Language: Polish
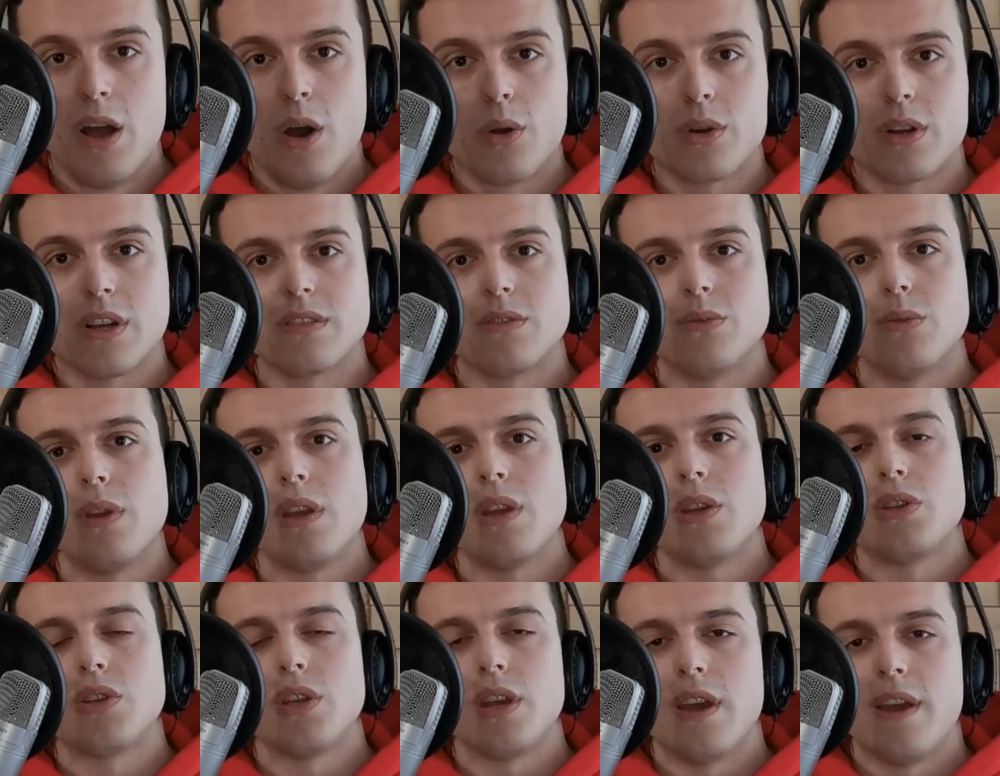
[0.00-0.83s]

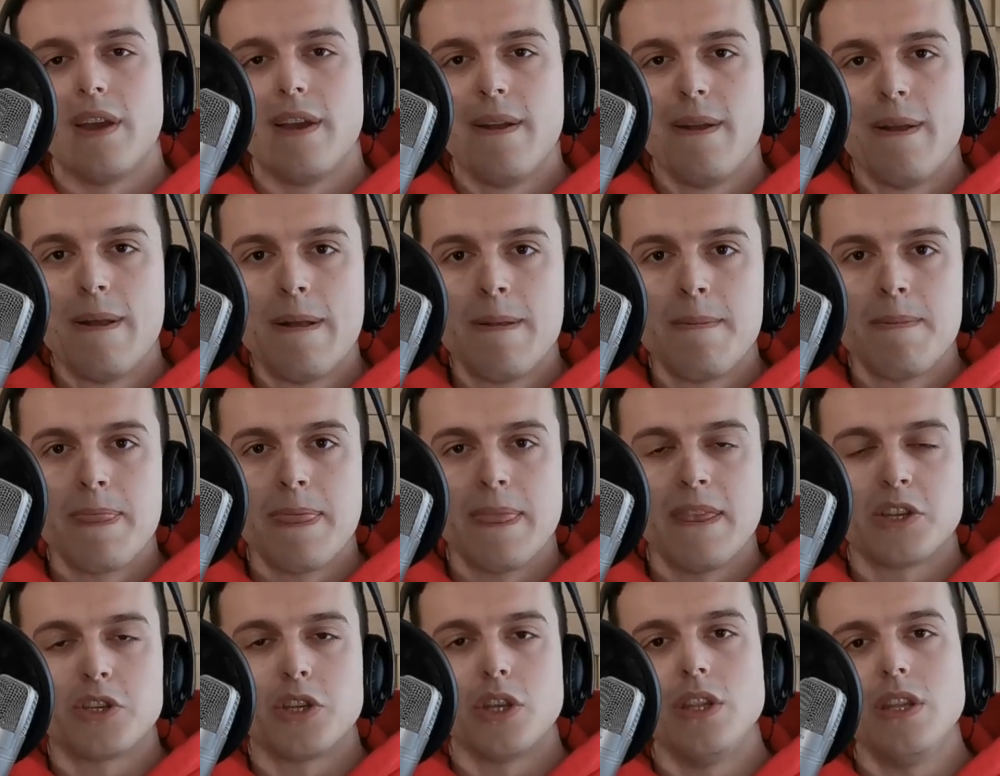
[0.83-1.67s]
Okazuje się,
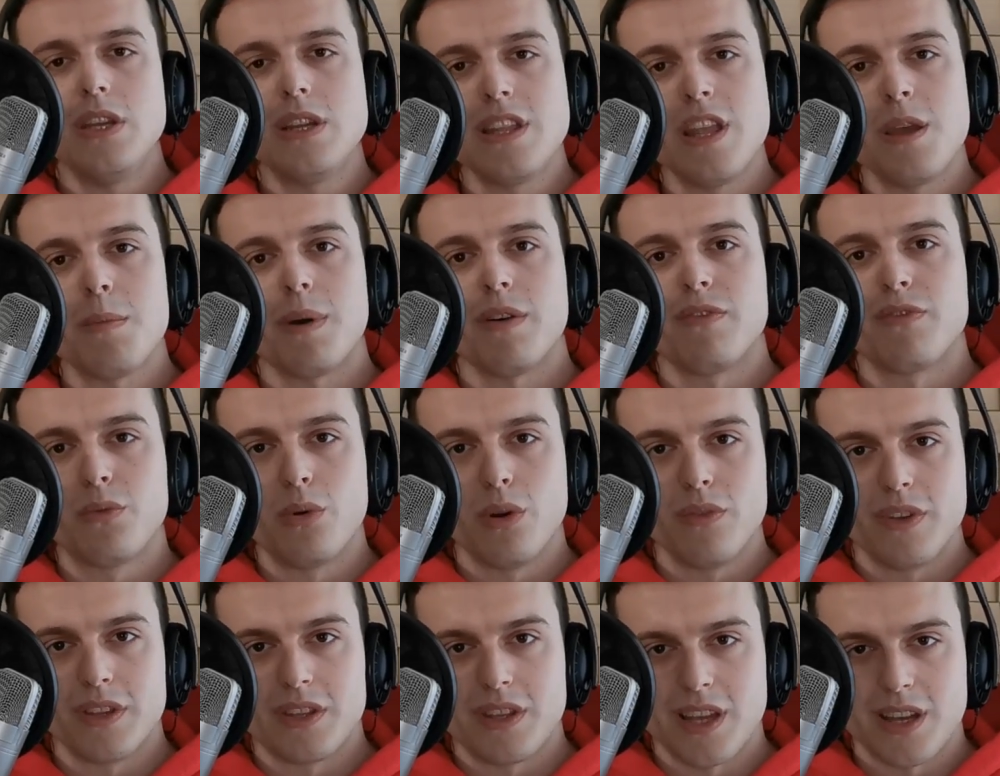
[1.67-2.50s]
że nikt nie ma w
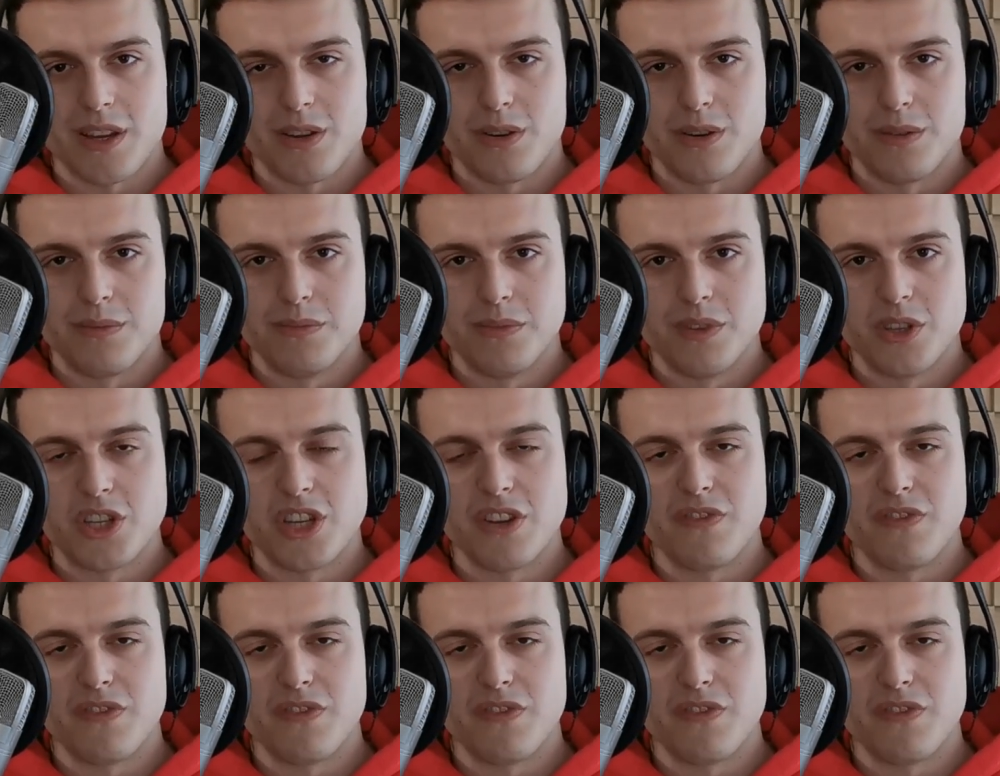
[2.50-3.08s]
głowie tego,